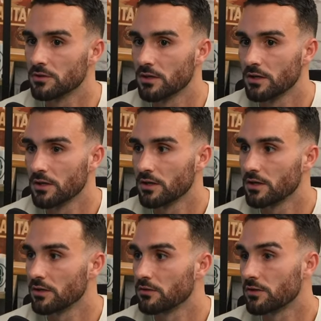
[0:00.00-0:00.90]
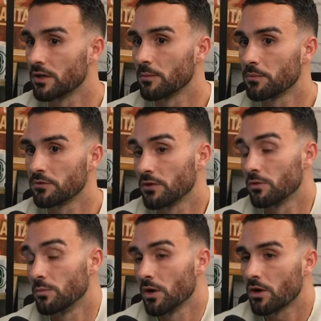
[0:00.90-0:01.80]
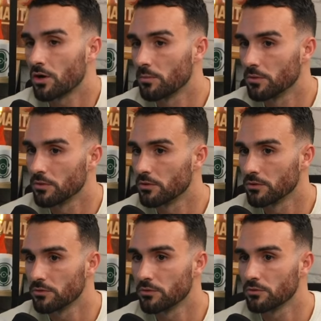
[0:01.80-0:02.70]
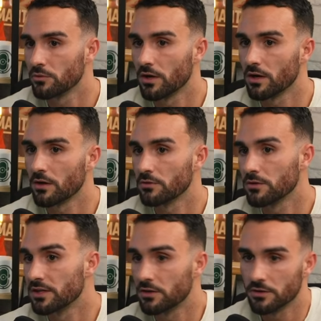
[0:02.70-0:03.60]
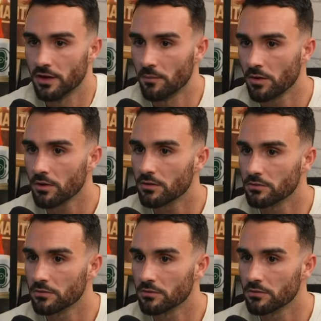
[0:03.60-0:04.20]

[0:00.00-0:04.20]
Mhm. Et c'était un peu, c'est le meilleur club euh, de, la, des Côtes d'Armor.